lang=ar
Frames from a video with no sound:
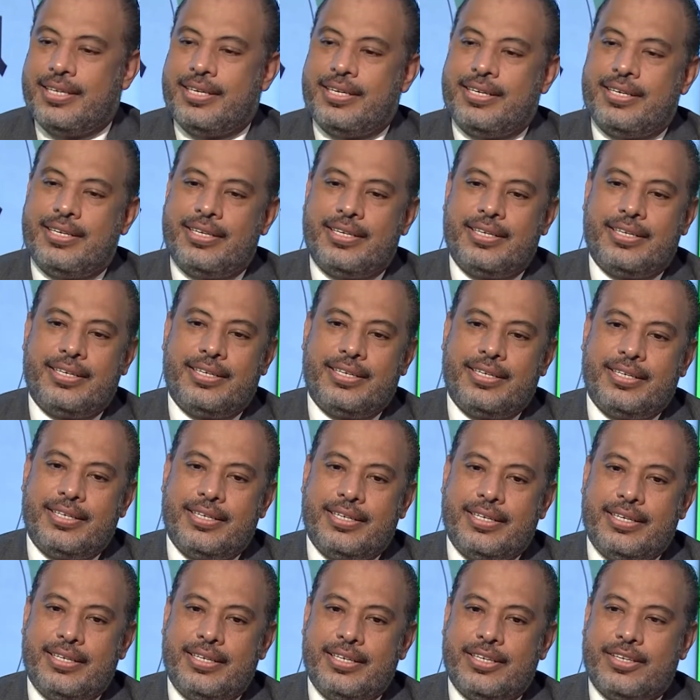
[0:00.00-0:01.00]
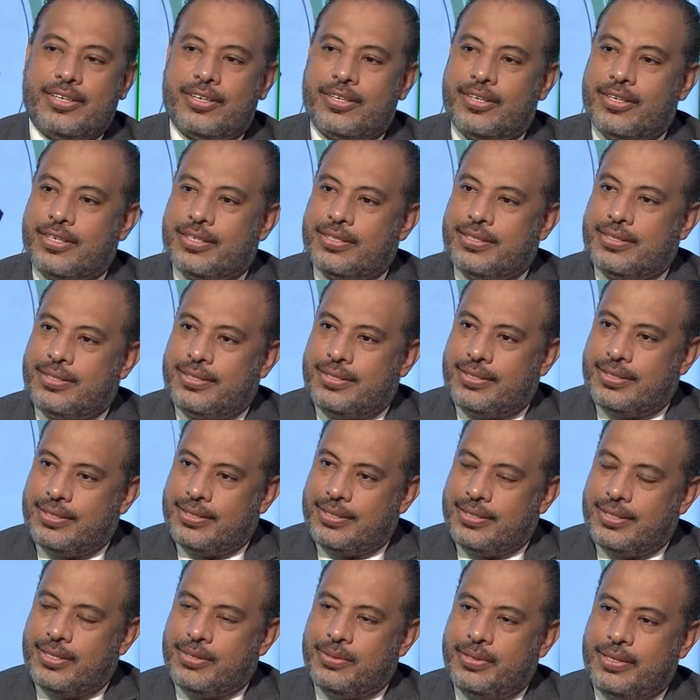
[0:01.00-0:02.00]
آه الاجراءات
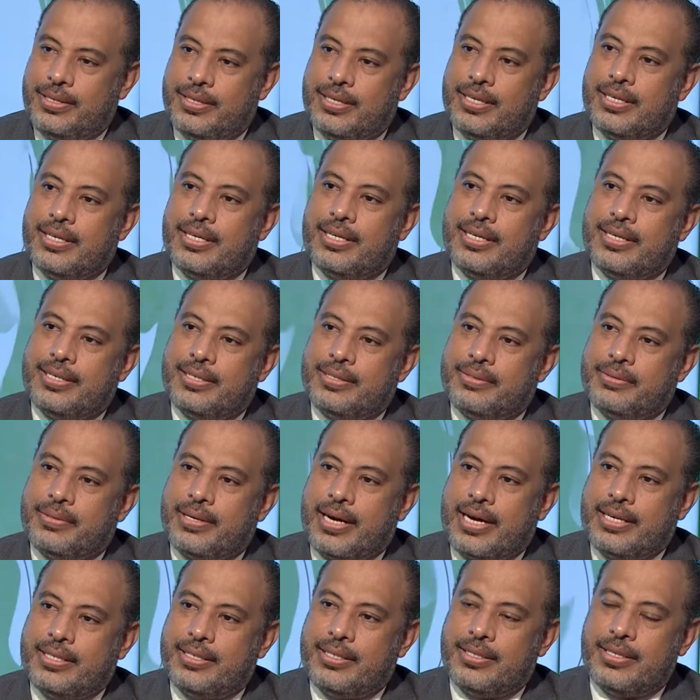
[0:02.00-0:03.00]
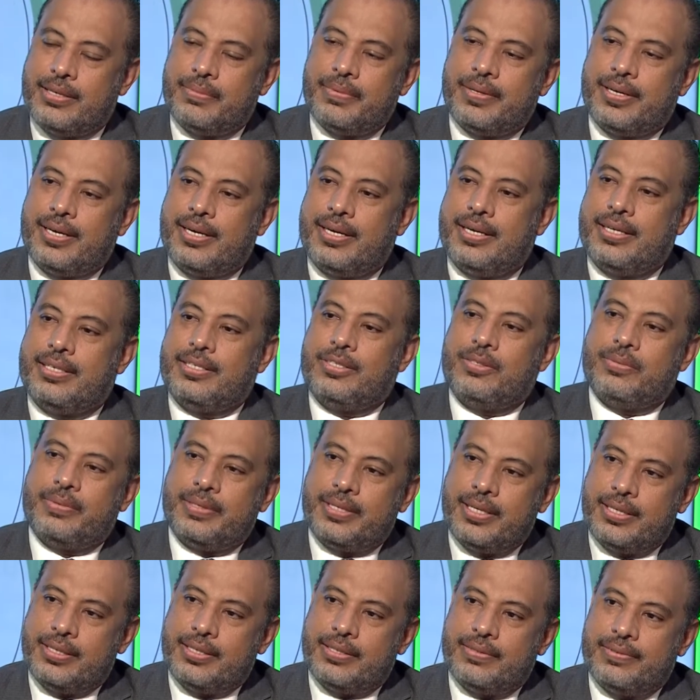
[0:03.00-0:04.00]
لو احنا عدينا المرحله دي
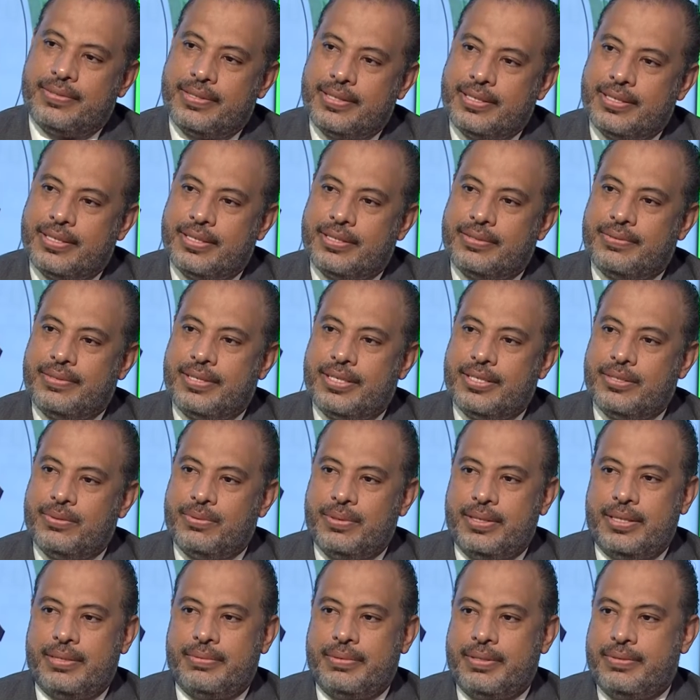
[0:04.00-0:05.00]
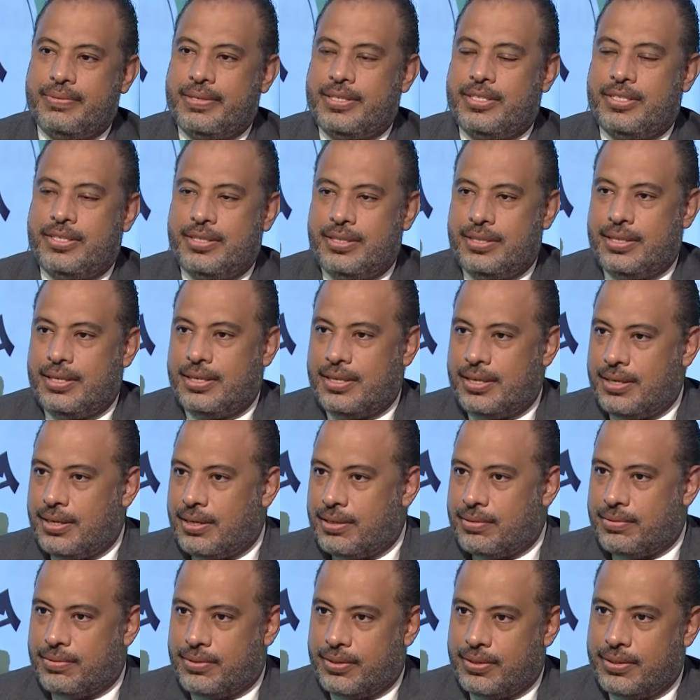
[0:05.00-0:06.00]
وبدانا نفكر في ادويه ما ينفعش نديها
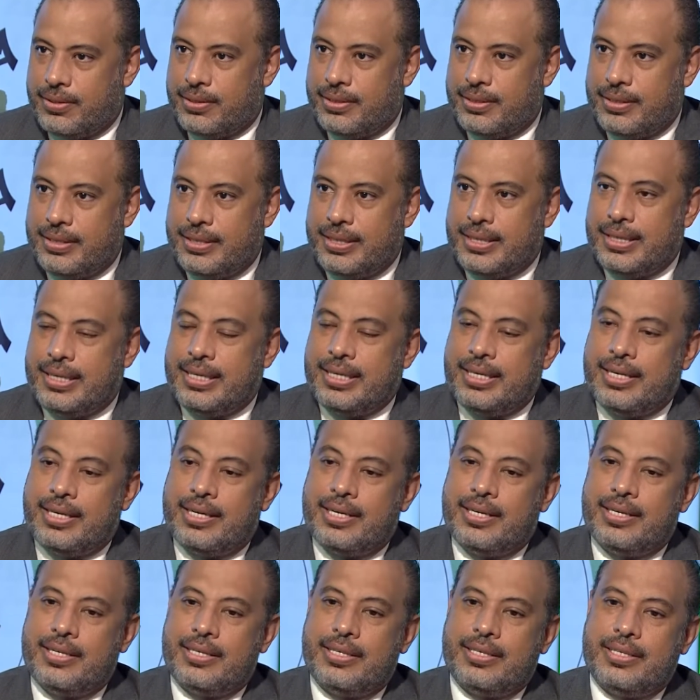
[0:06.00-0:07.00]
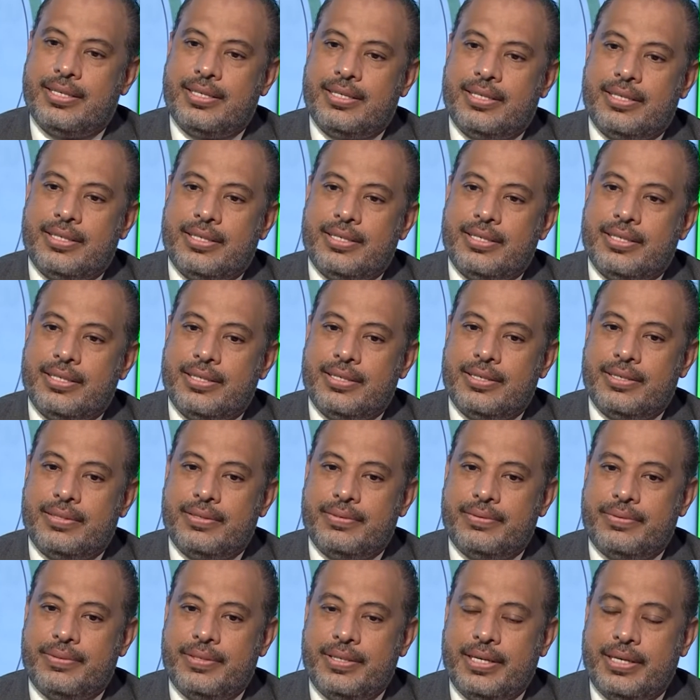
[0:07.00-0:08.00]
للاطفال آه
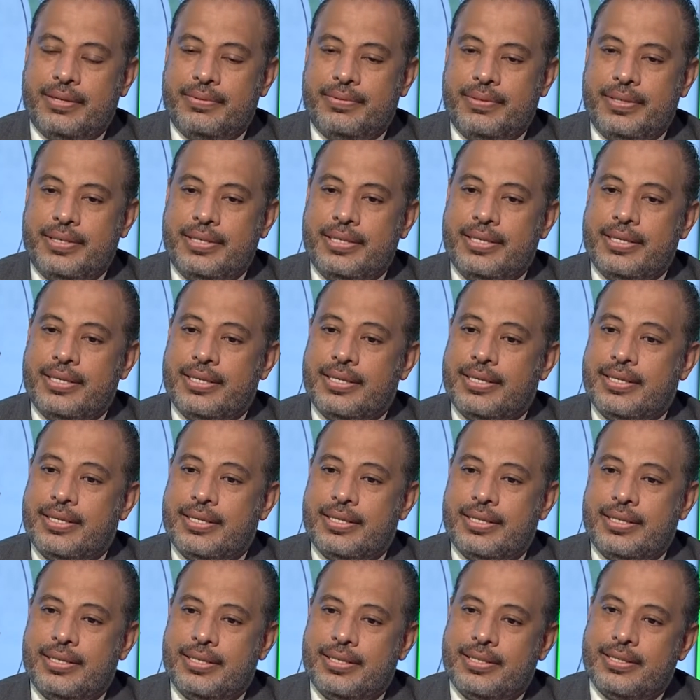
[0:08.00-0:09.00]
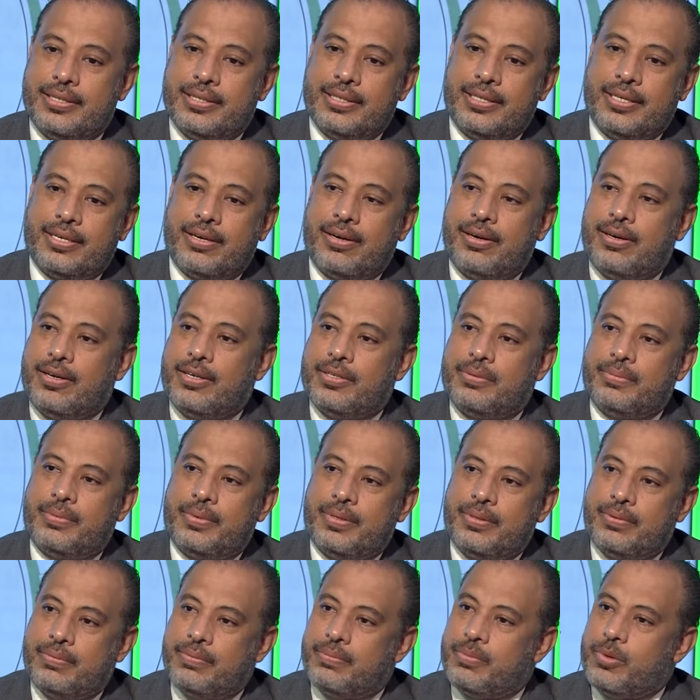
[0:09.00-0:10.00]
في في آه, آه، جراحات
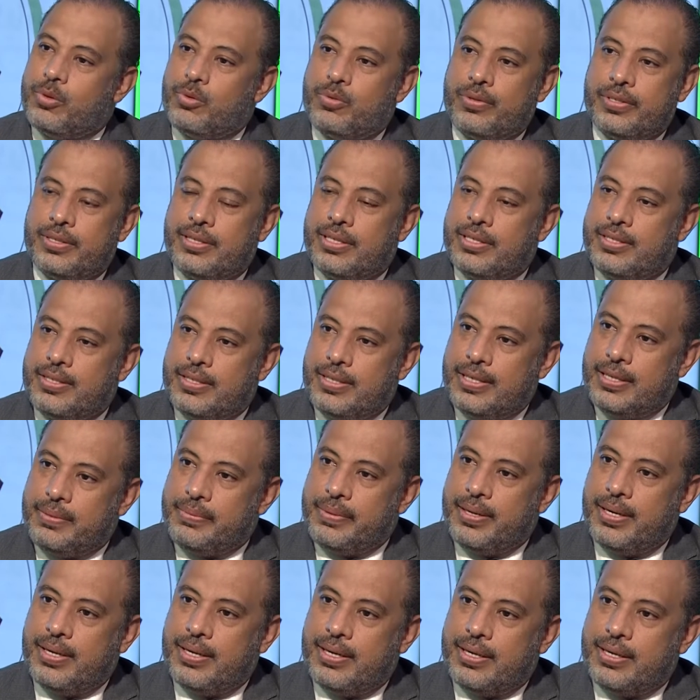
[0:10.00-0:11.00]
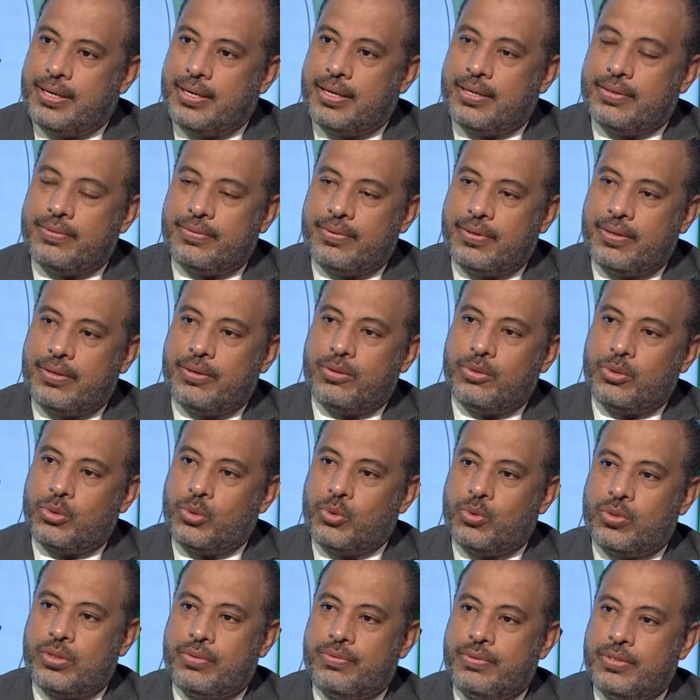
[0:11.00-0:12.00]
ما نفضلش نعملها للاطفال
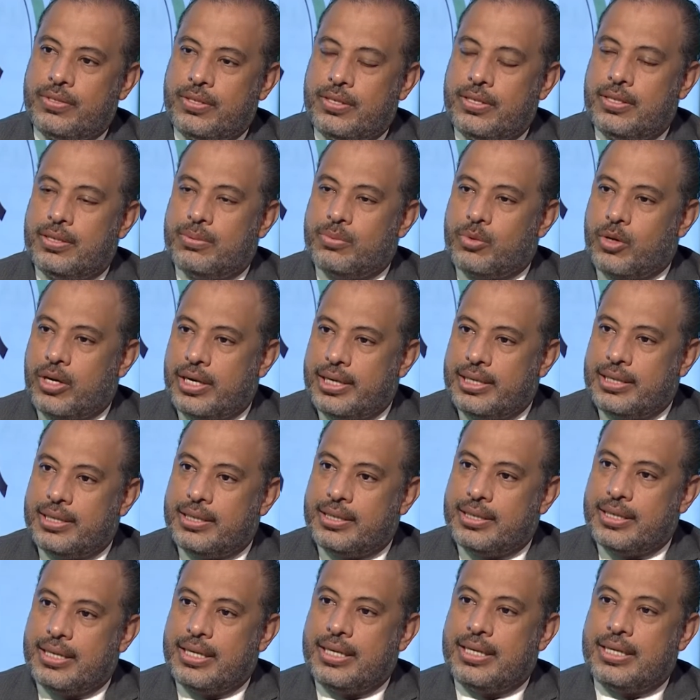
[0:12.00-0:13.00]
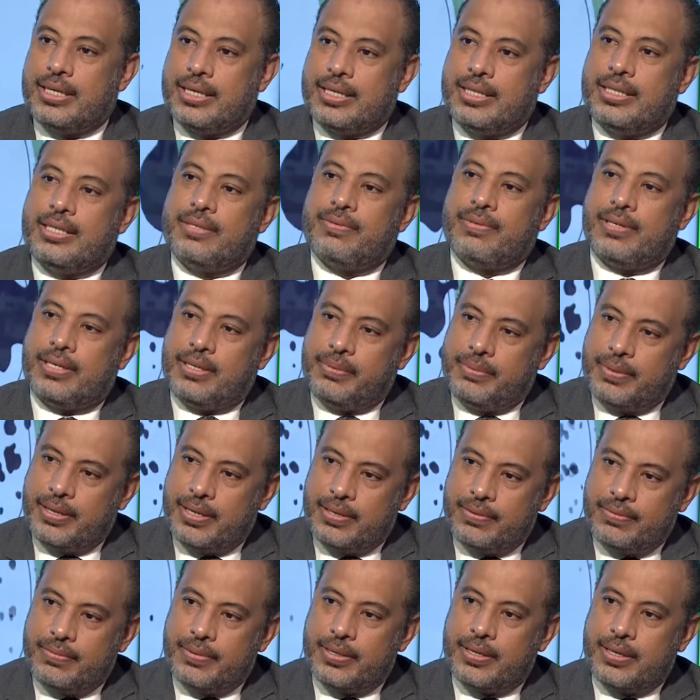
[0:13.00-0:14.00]
خصوصا في سن معين لكن ينفع
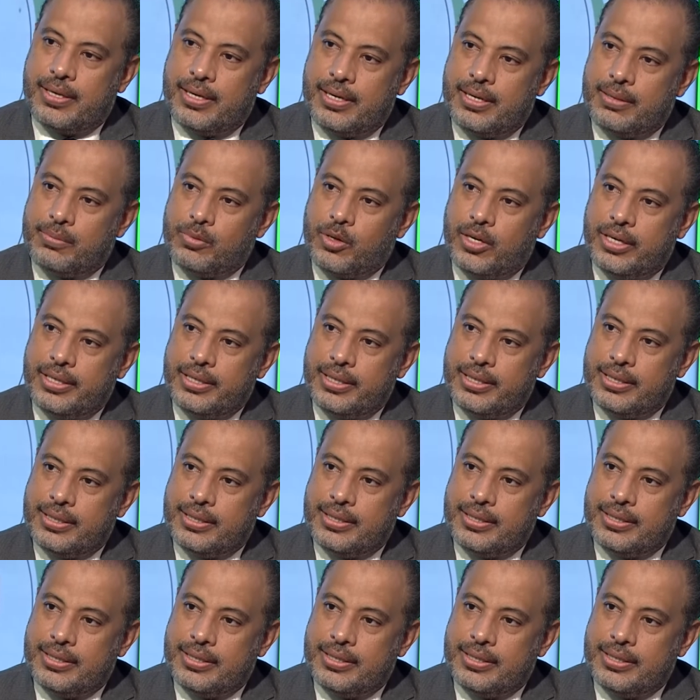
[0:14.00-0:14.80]
نعملها في مرحله معينه